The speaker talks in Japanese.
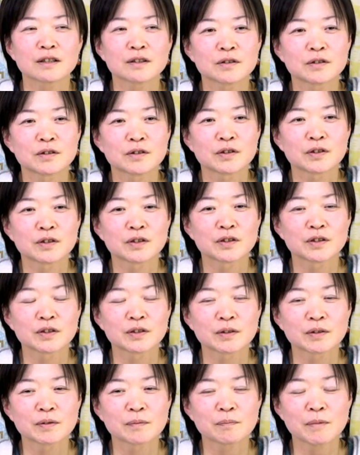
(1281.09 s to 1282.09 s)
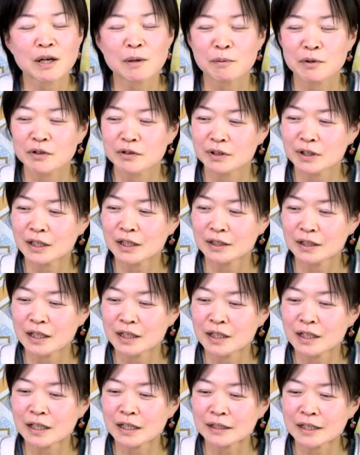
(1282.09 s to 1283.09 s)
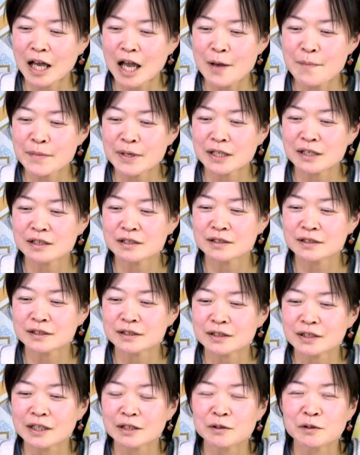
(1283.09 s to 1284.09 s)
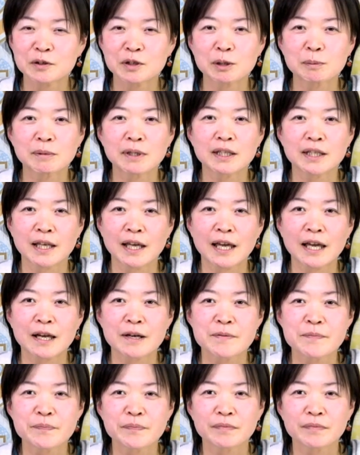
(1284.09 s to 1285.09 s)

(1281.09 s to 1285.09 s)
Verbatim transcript: こう前も言ったかななんかタイミングっていう言葉で